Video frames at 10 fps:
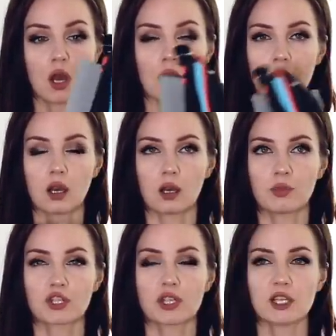а,
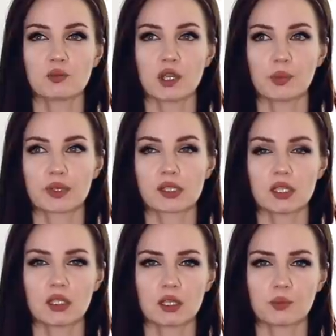обошлась мне по
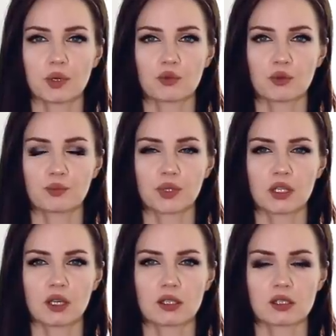скидке, по-моему,
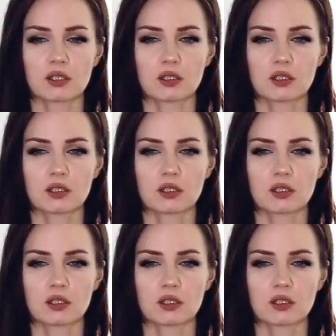15